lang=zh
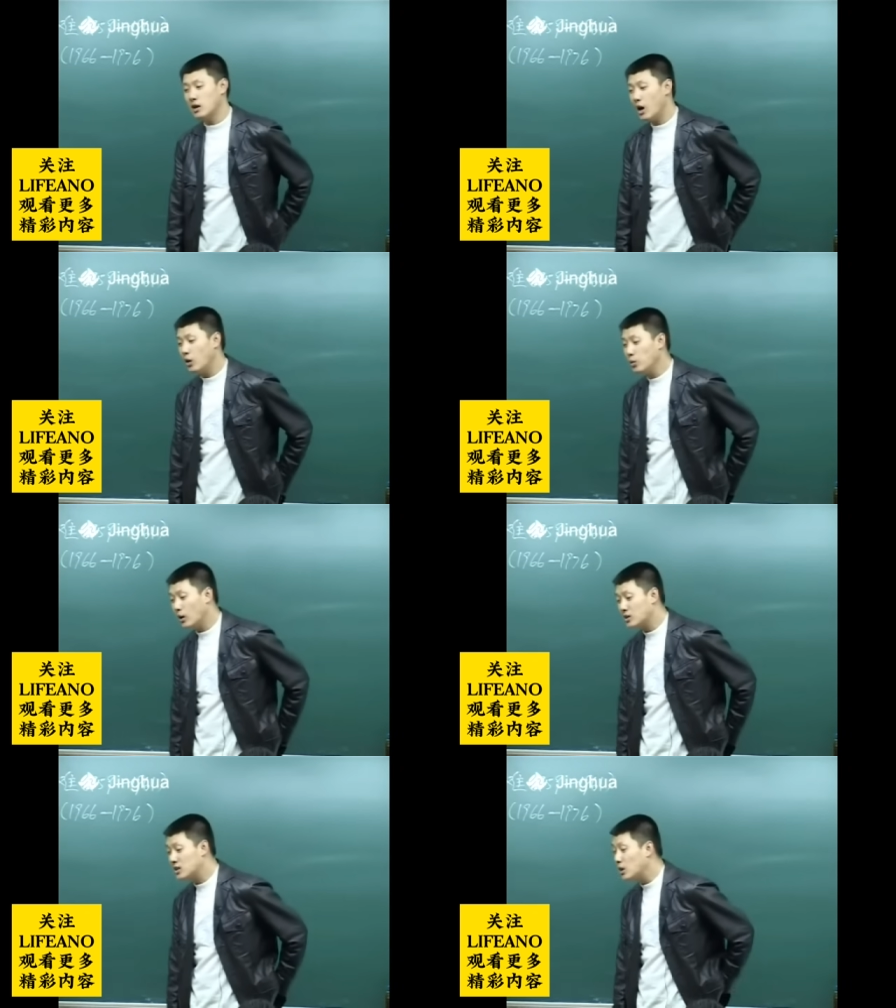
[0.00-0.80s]
然后遇
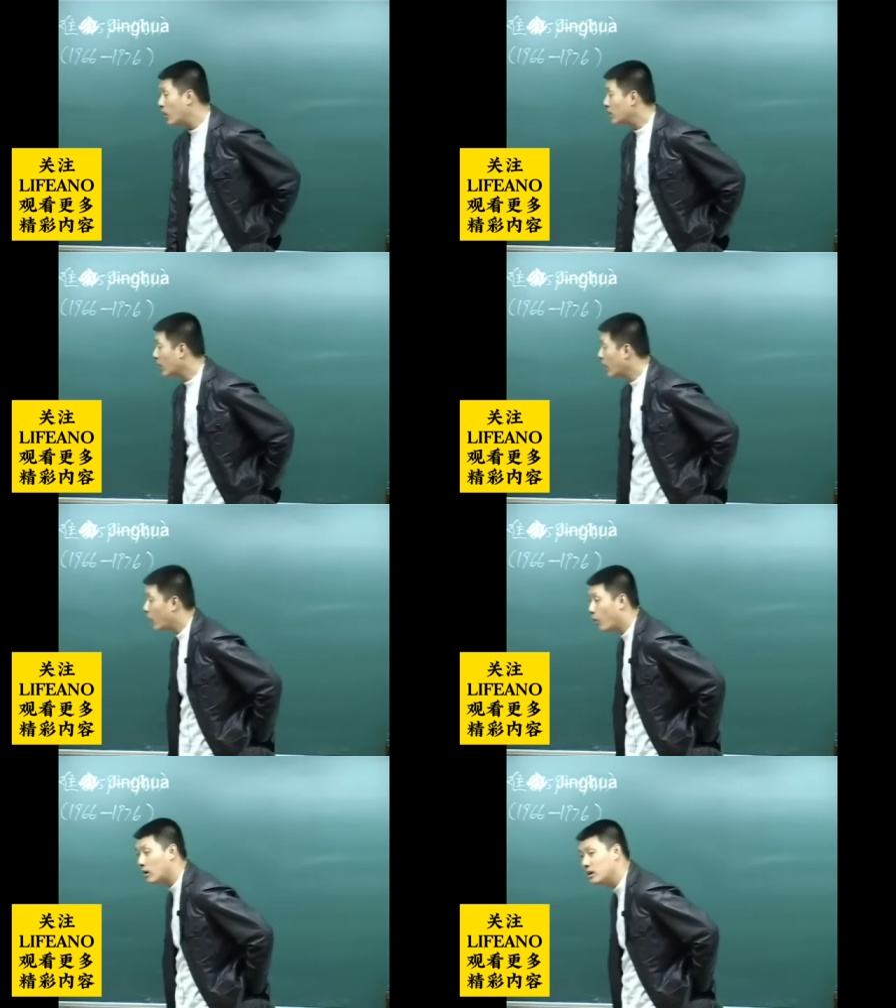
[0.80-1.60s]
到饥荒
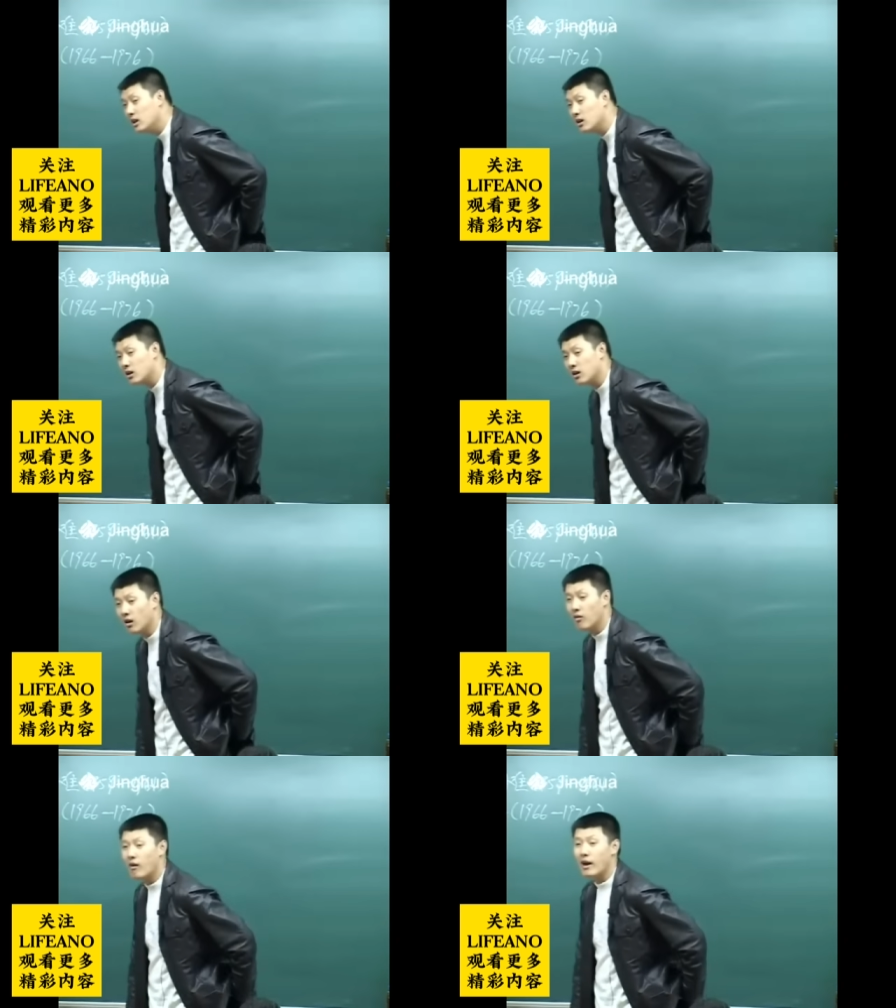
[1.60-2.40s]
年，我宁
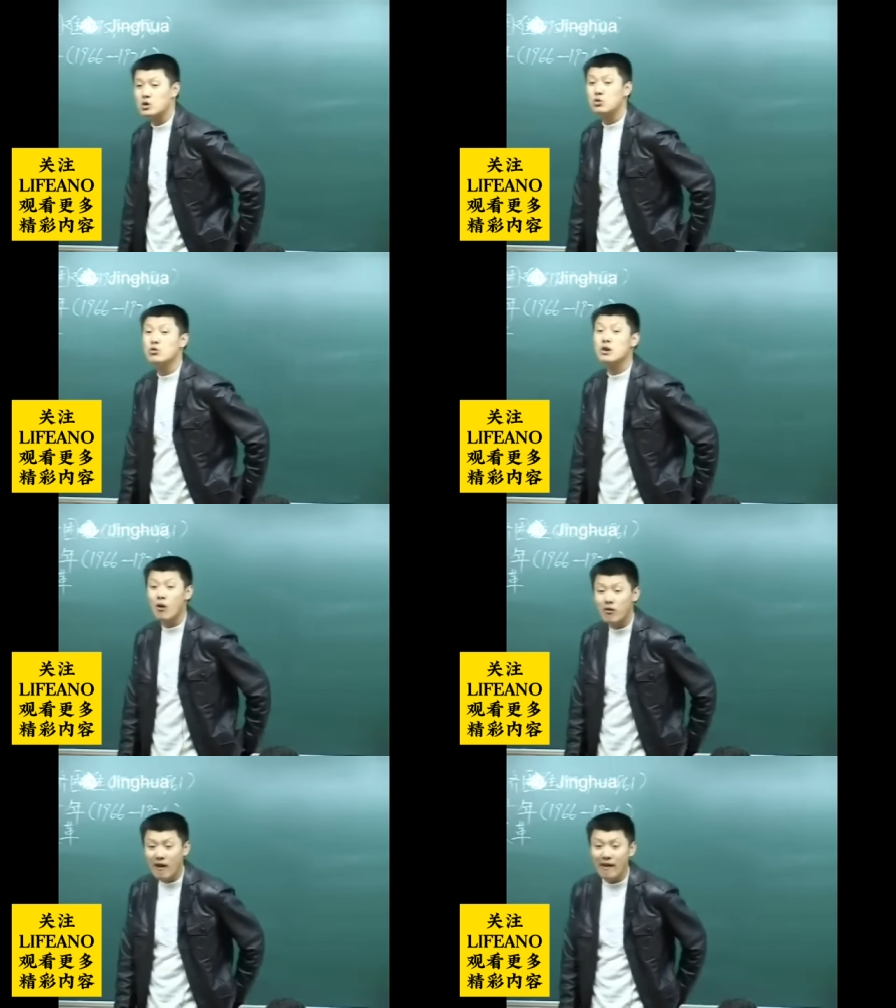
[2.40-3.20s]
可外出
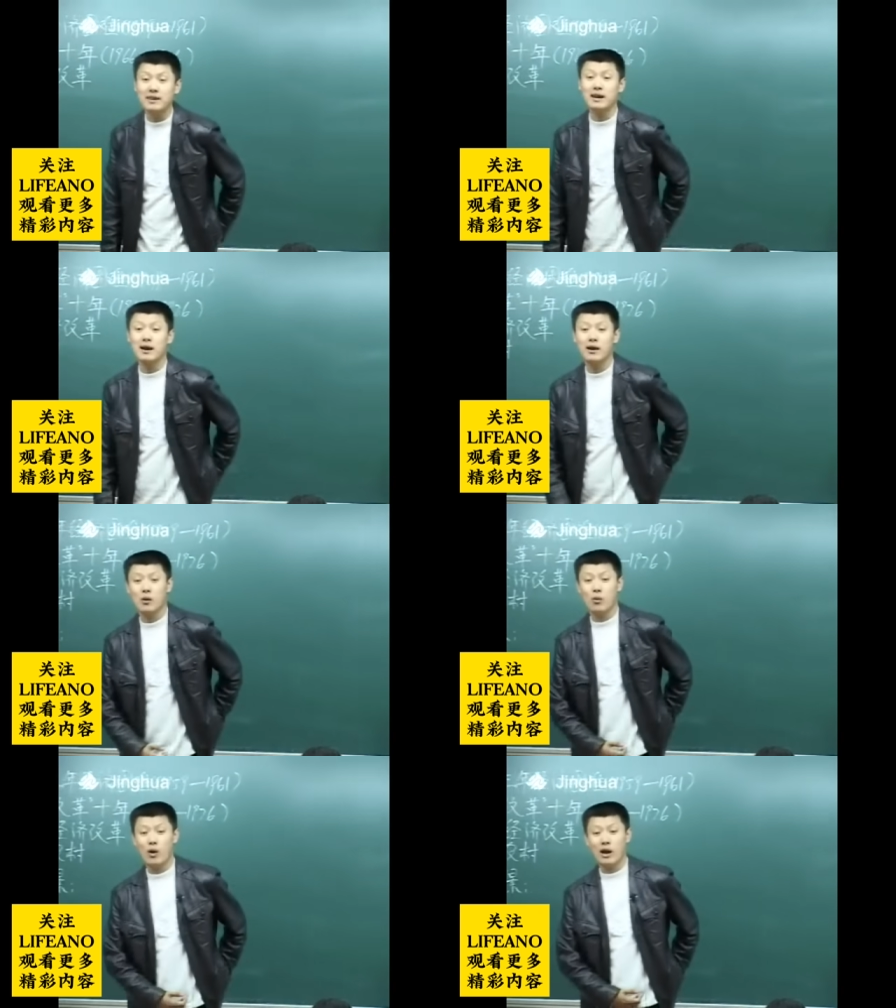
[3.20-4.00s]
要饭去，
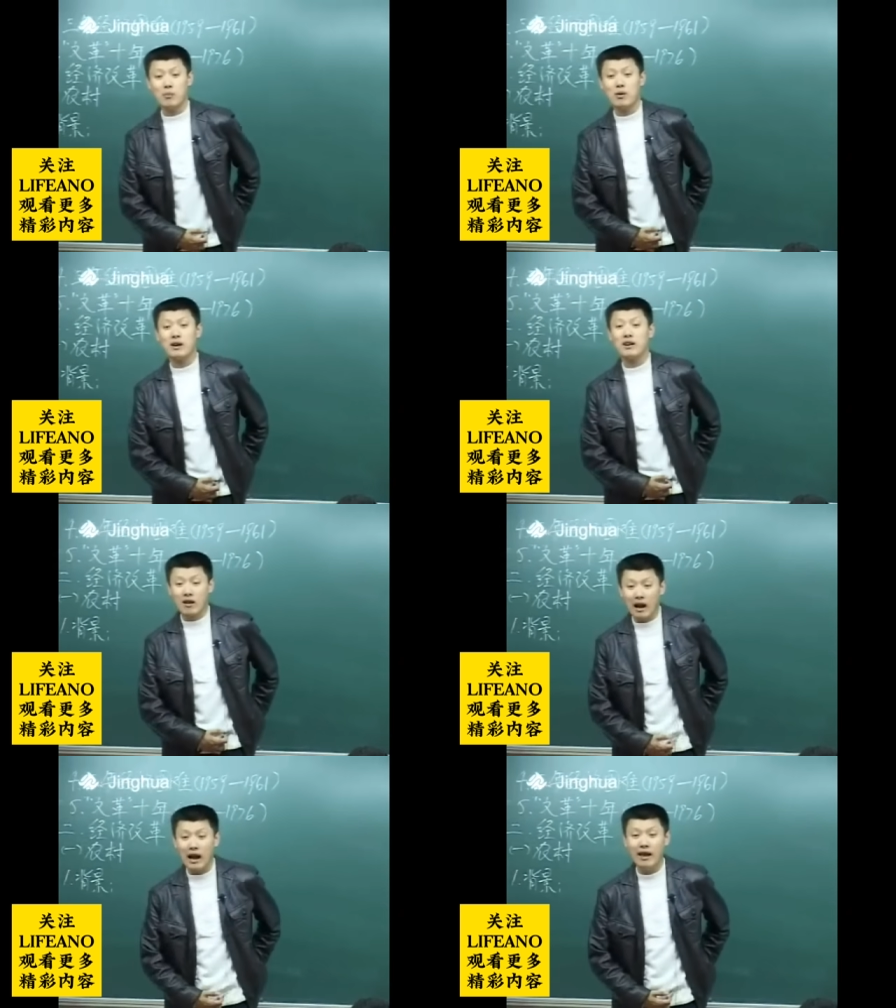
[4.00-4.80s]
我也不跟这
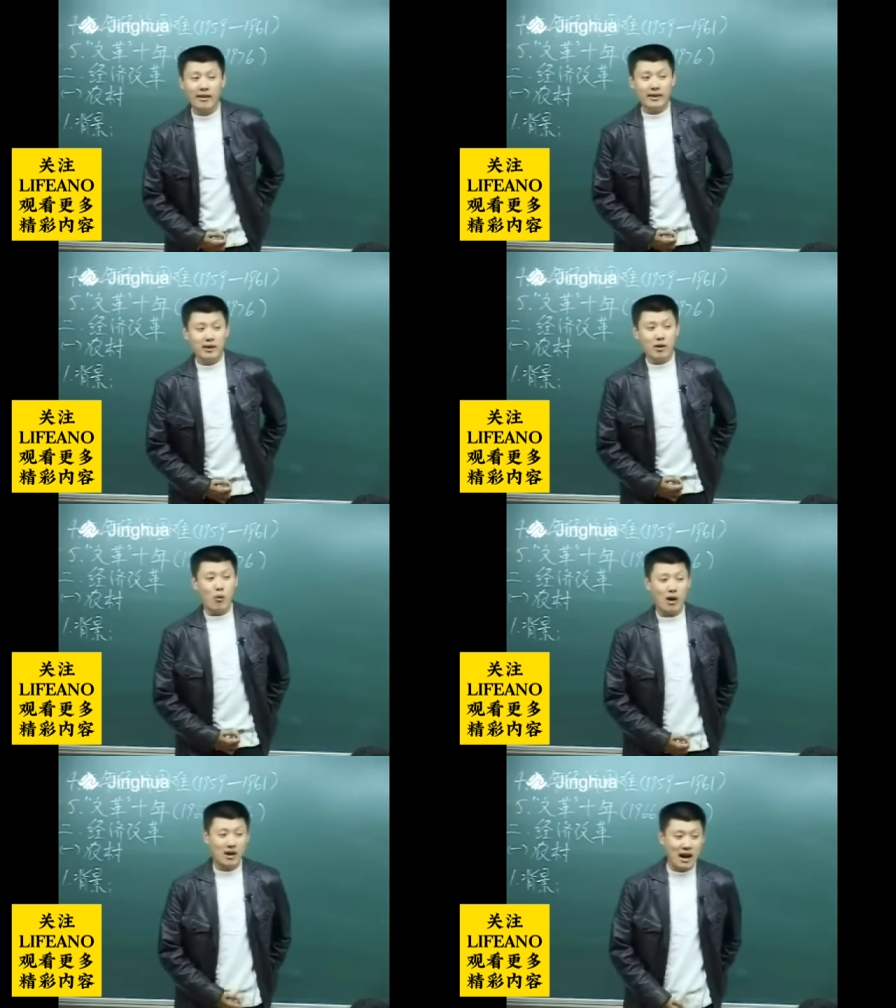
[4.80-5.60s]
儿干，因为
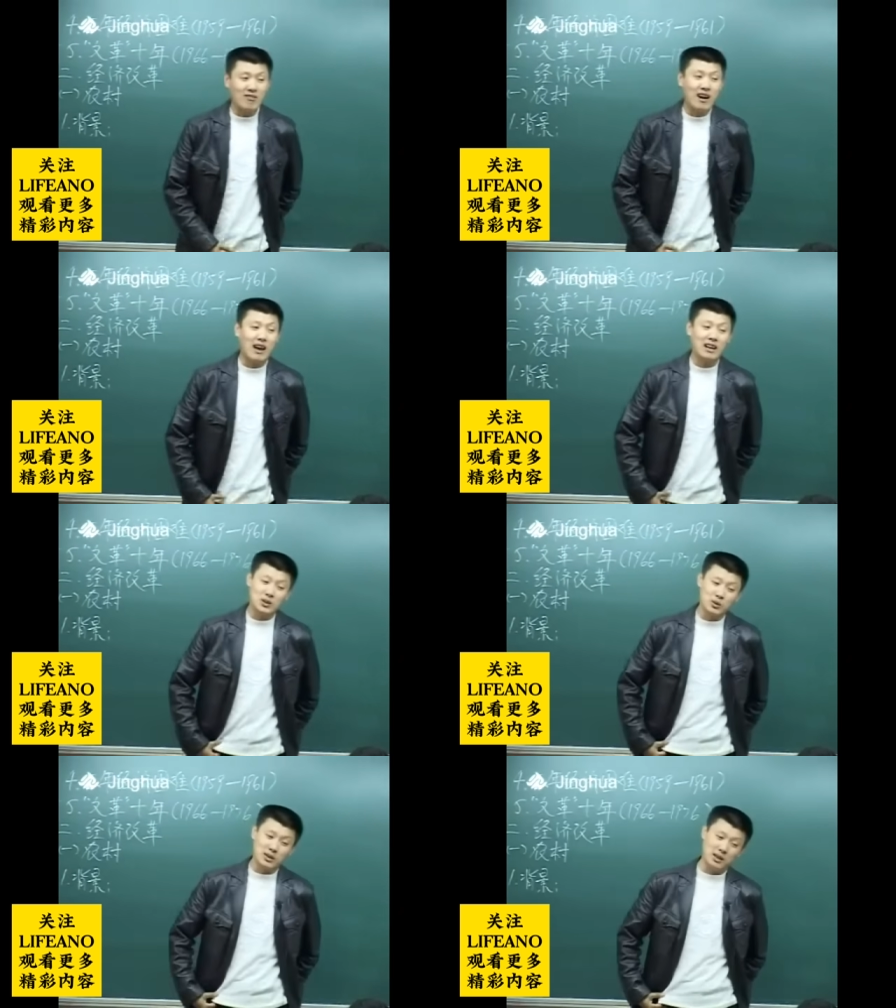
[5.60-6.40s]
我干完了
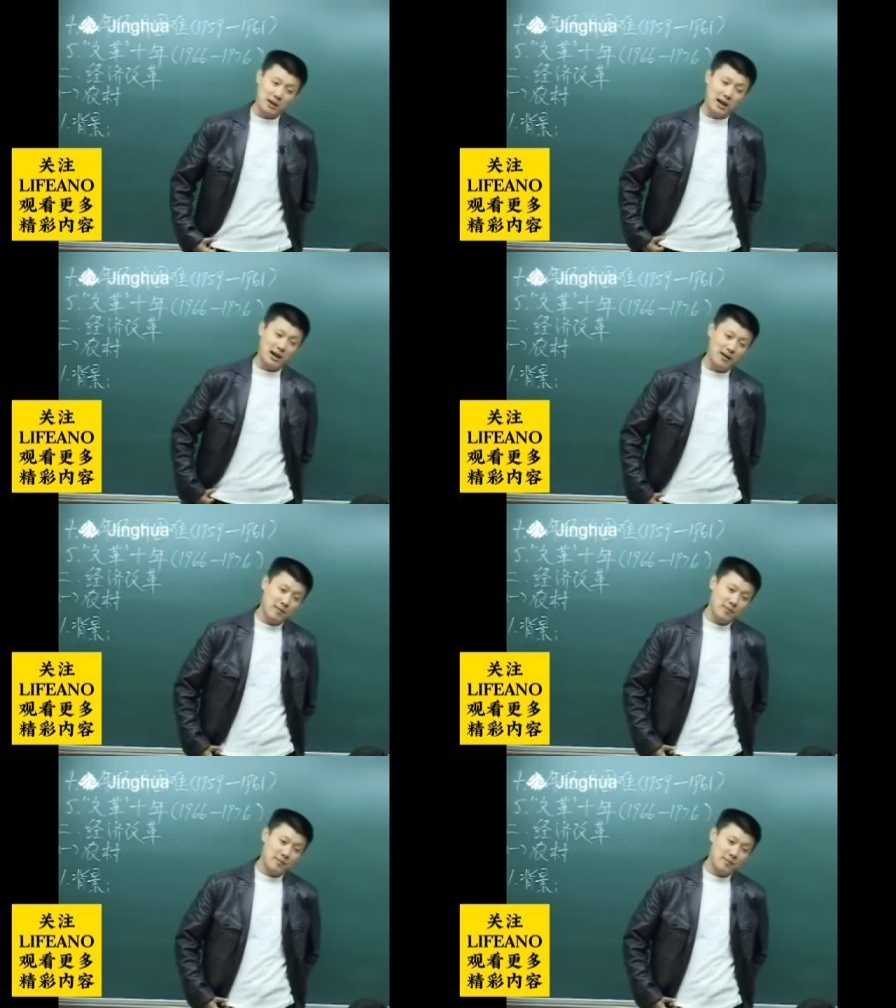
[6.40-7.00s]
这东西怎么样？